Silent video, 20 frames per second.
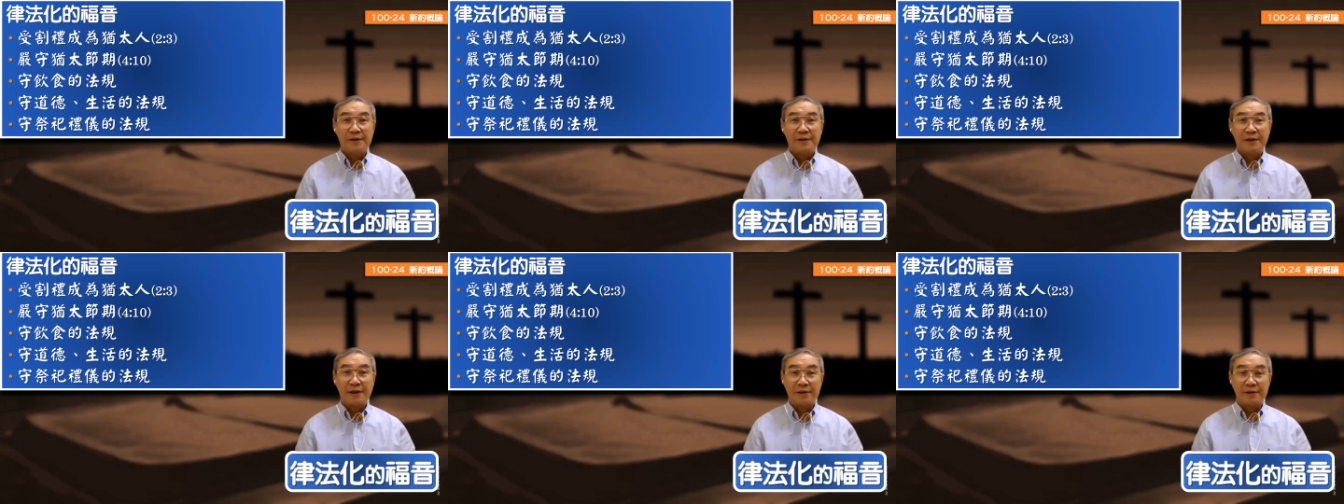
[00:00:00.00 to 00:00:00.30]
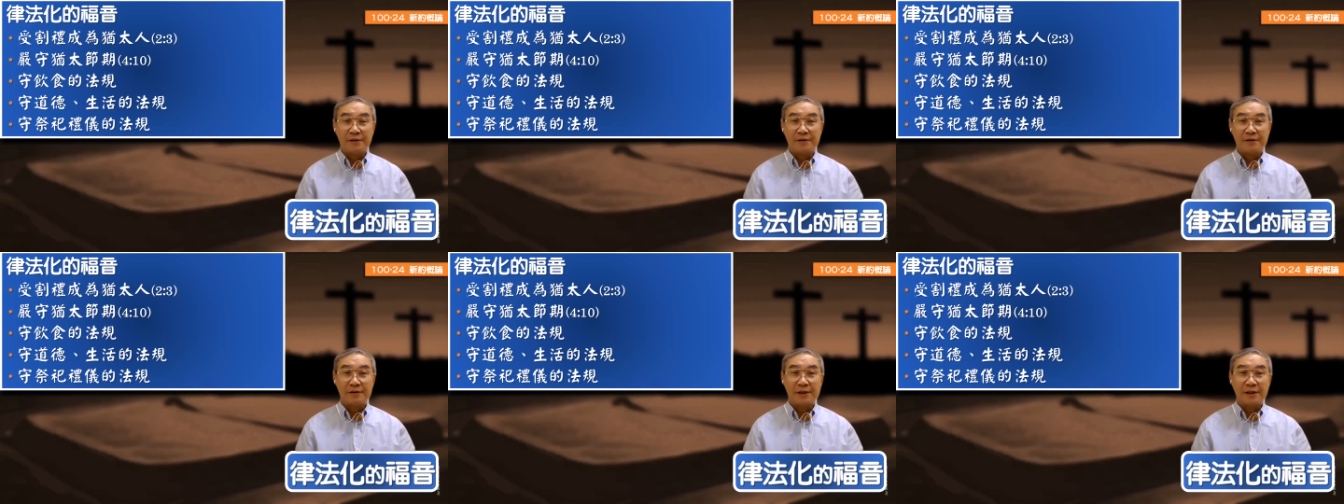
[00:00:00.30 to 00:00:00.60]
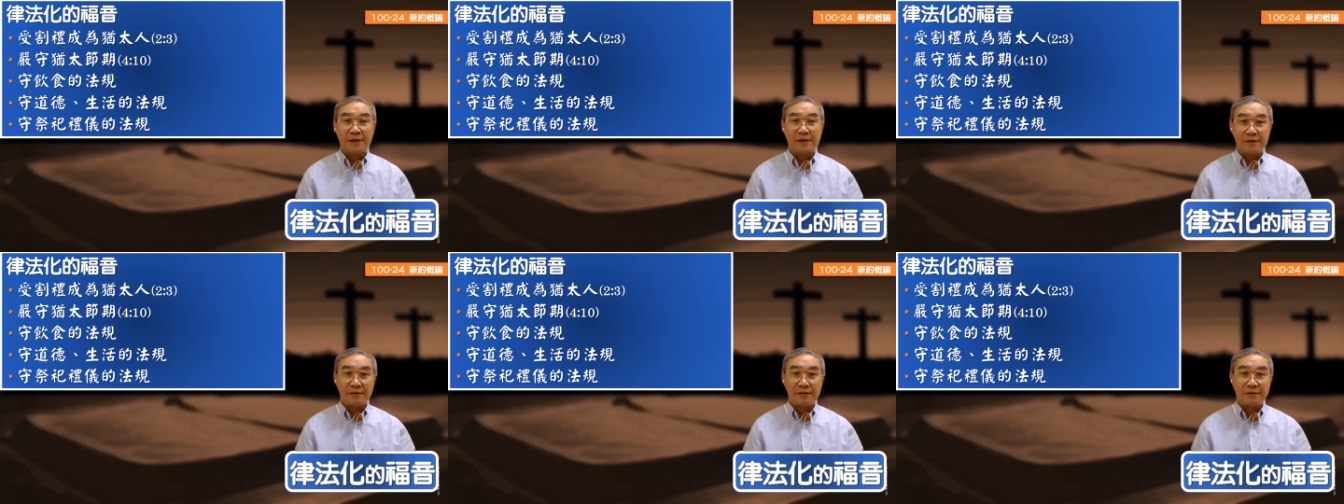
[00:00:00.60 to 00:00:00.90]
呃，
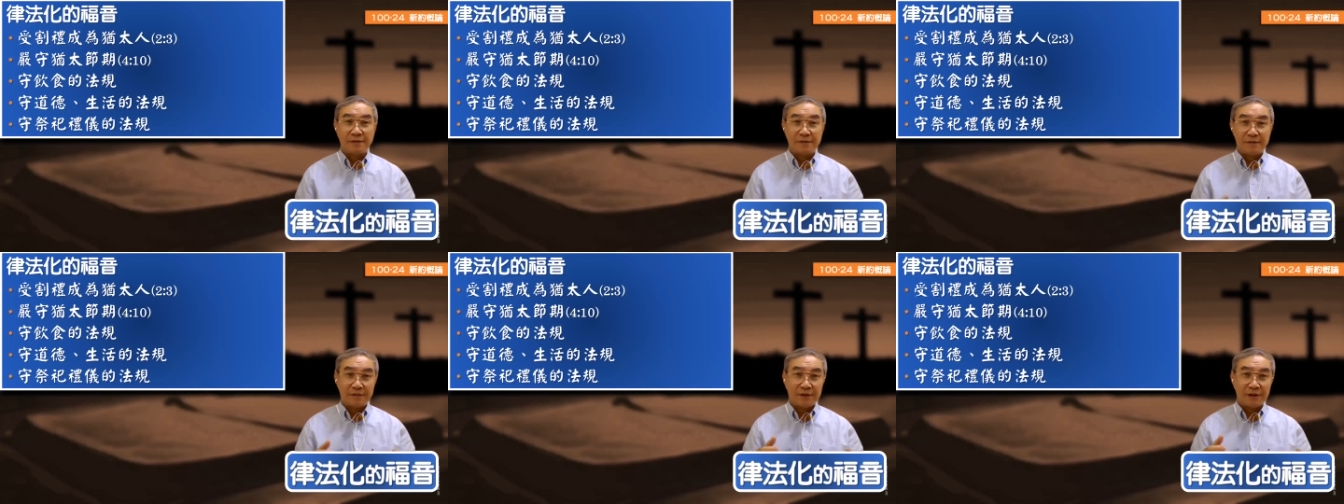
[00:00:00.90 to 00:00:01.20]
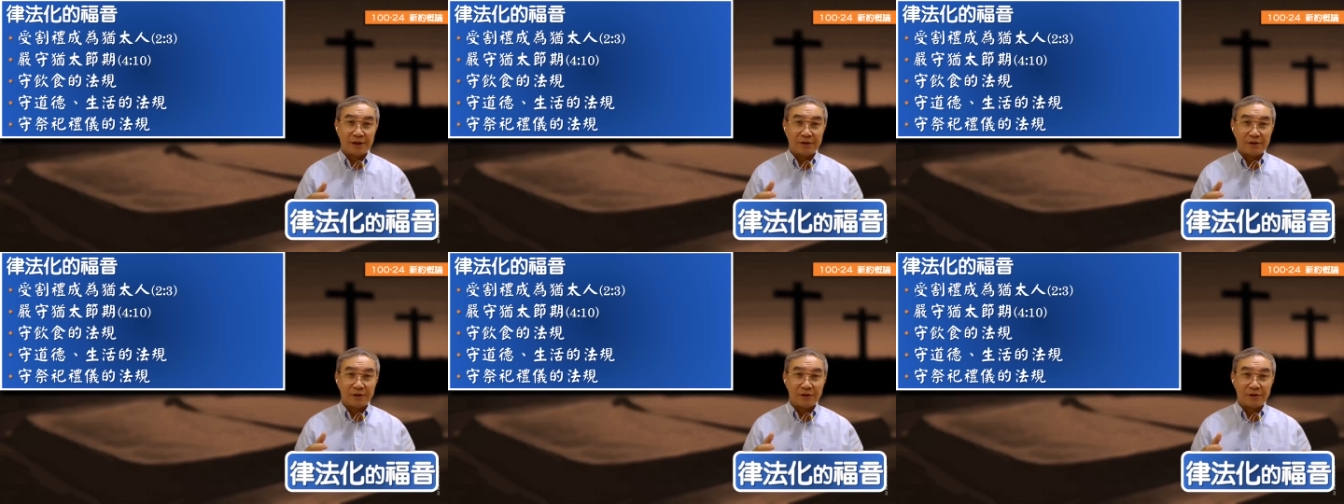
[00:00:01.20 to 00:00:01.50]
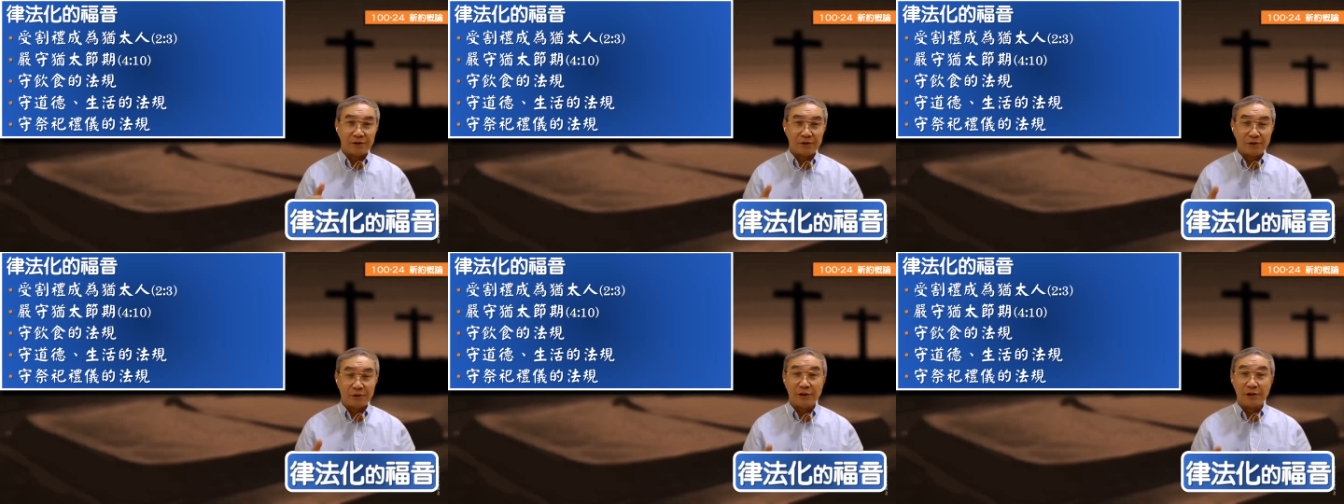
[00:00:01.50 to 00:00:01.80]
当然要
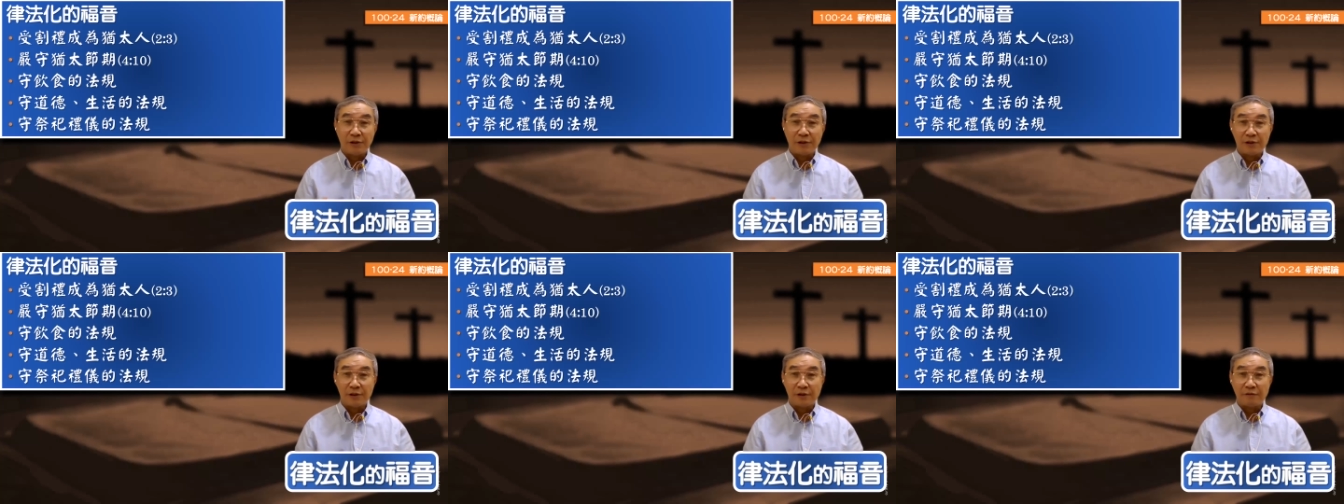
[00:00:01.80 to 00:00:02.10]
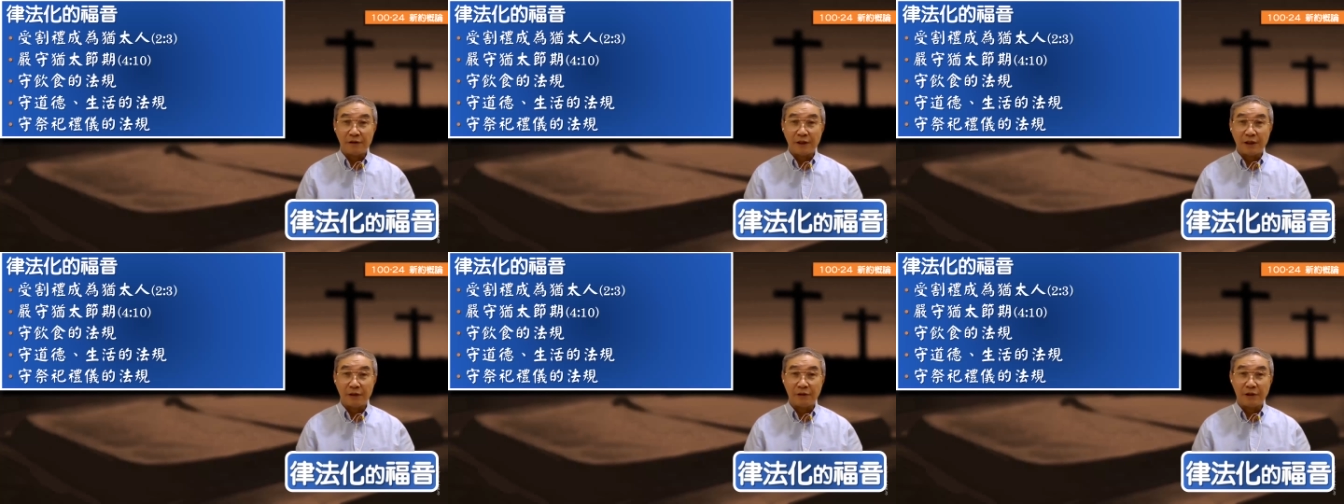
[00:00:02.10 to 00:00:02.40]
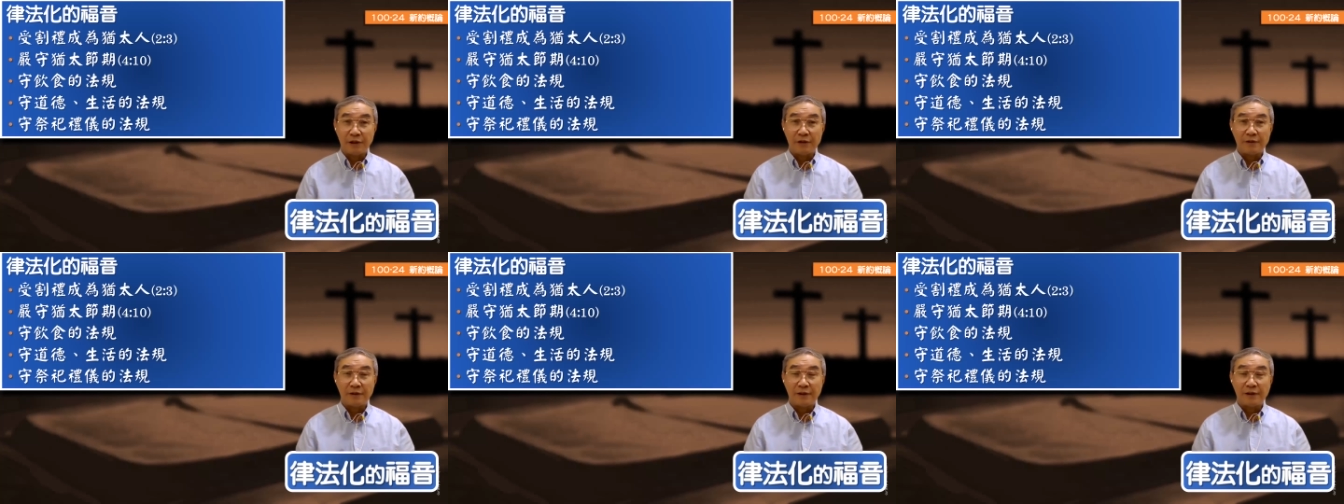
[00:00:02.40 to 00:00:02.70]
守饮食的法
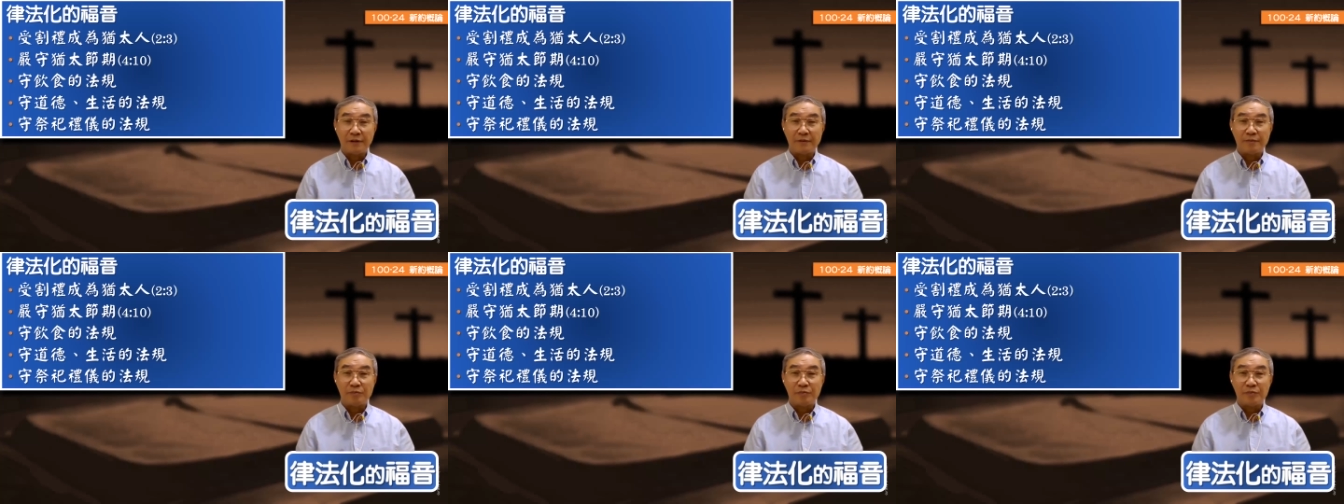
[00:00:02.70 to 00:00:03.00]
规啊，